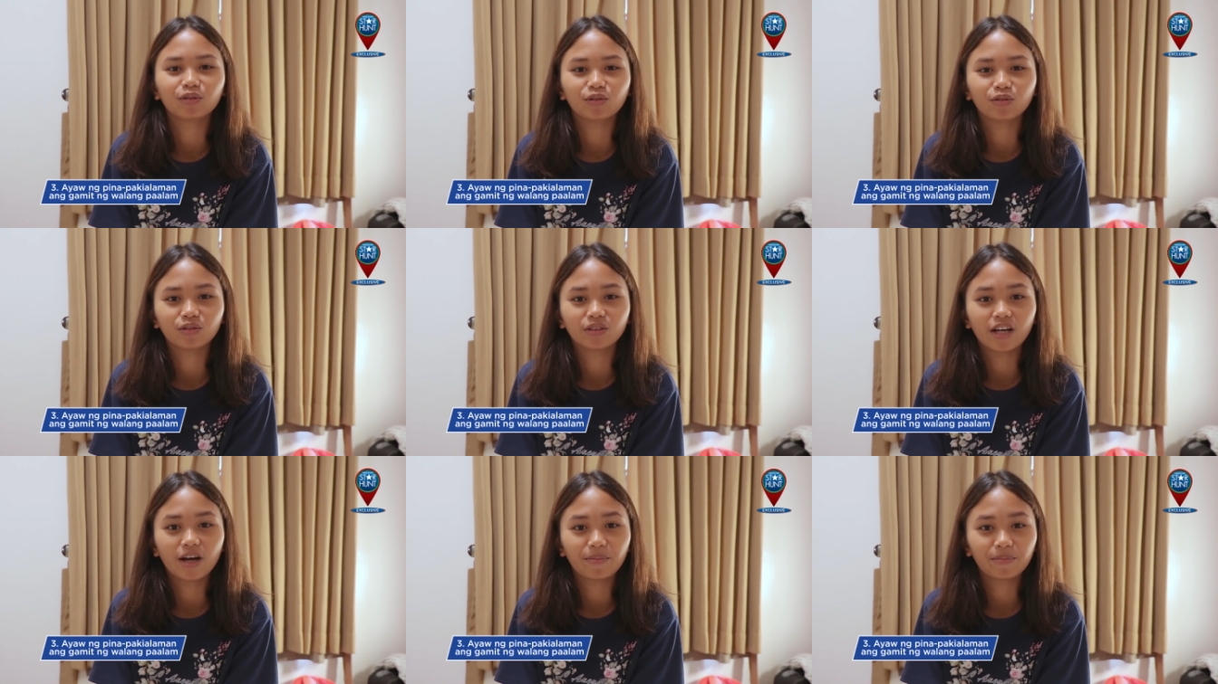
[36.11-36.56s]

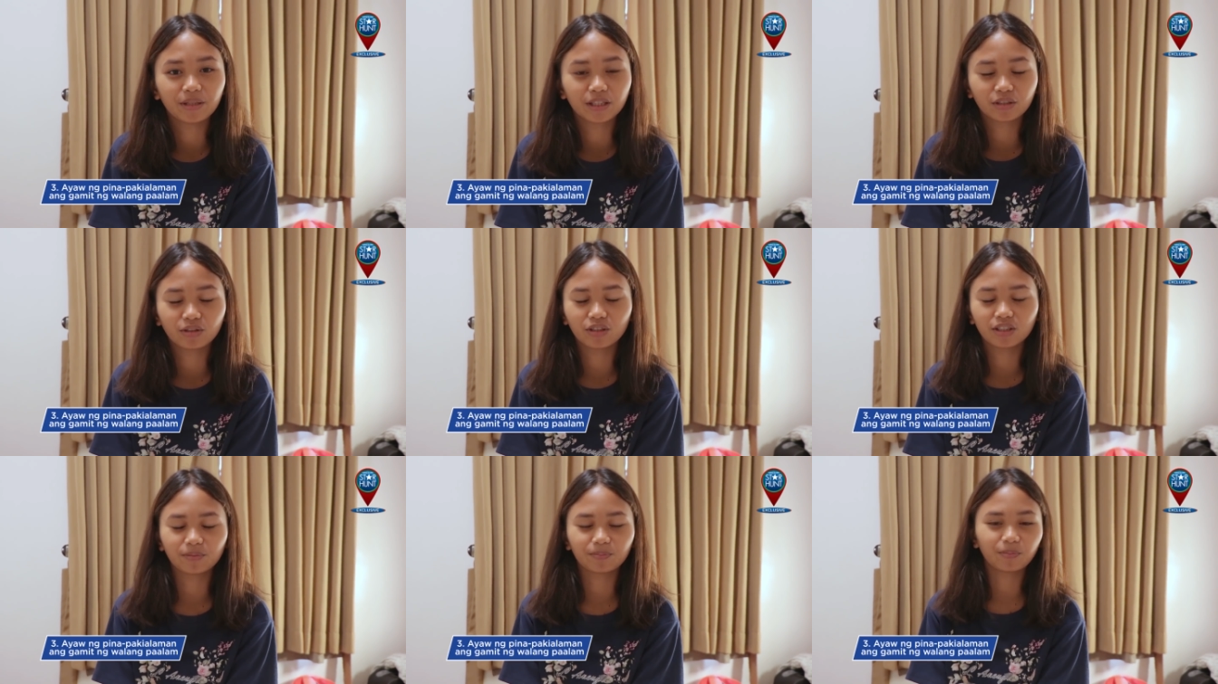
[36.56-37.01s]
yung gamit
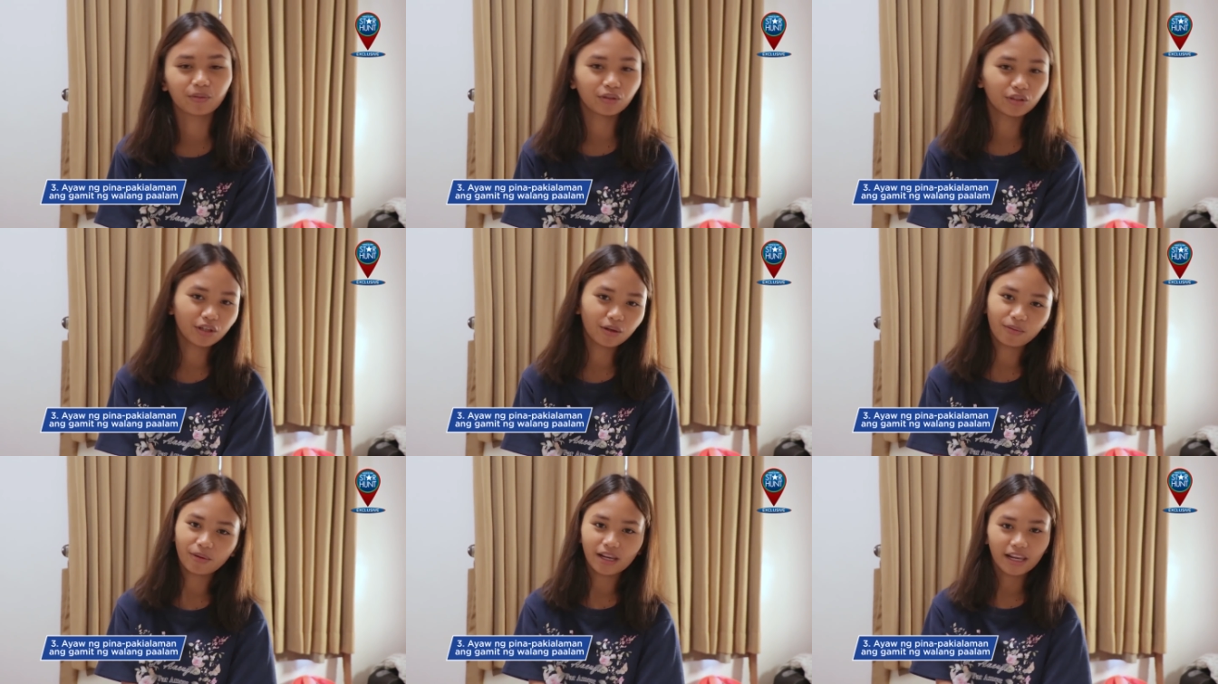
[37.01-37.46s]
ko po
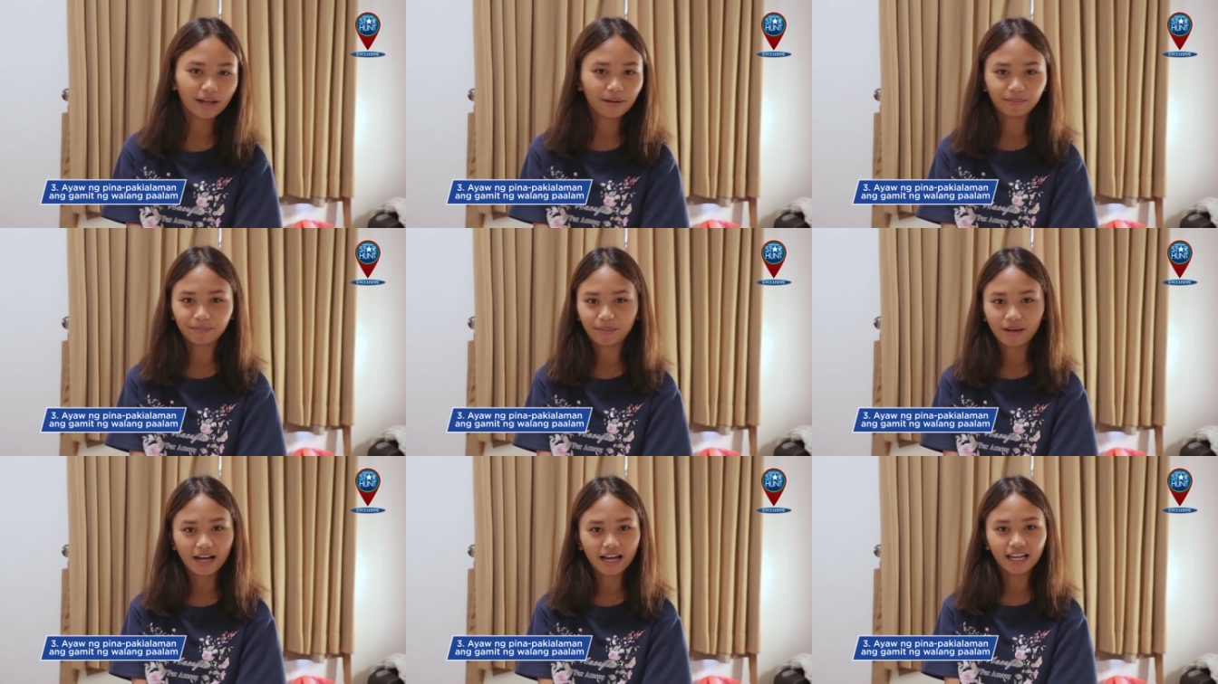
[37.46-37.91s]
na
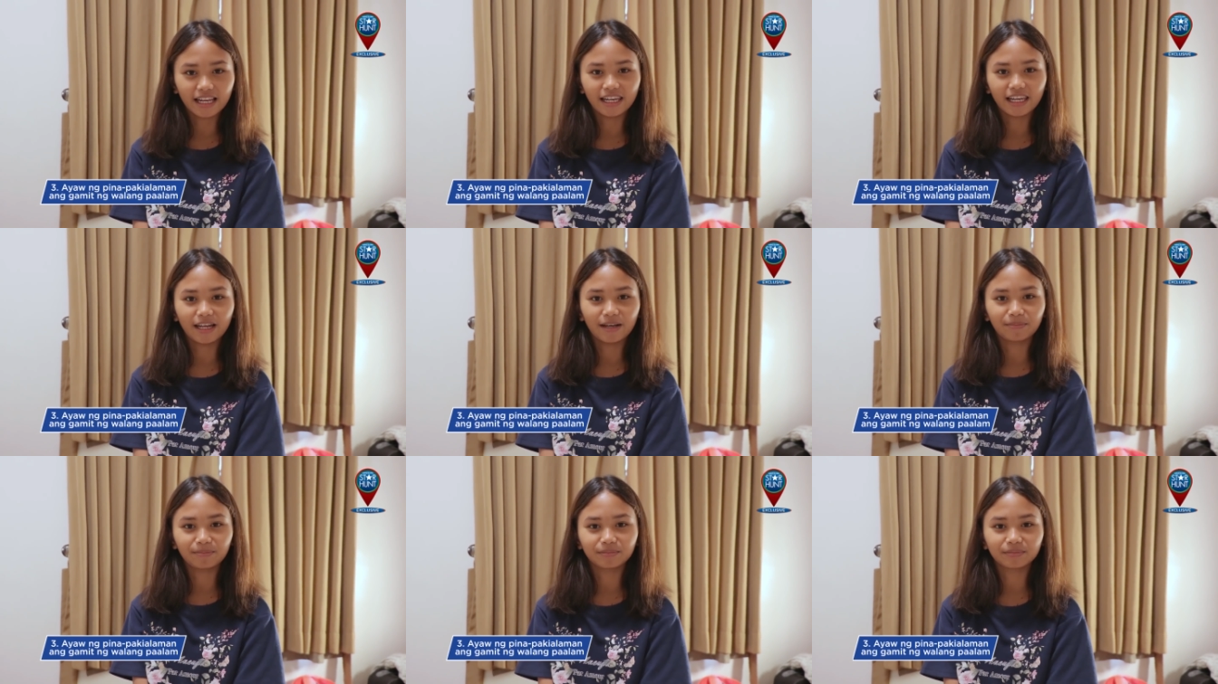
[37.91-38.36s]
walang
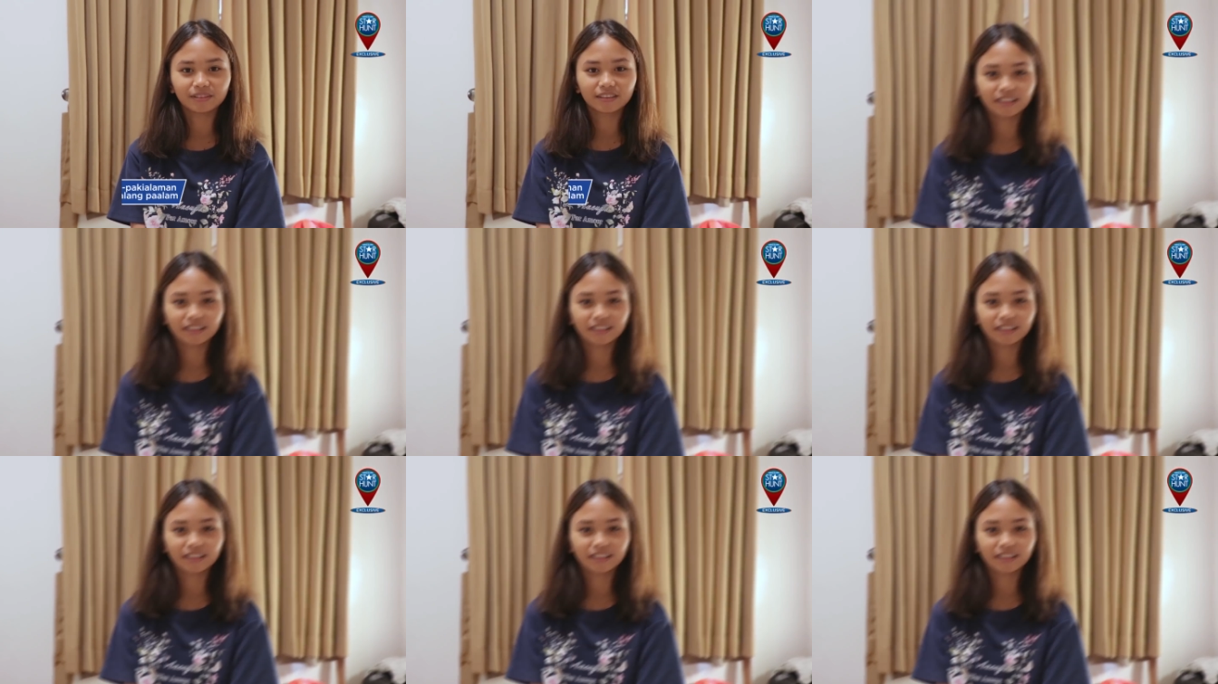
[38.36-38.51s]
paalam.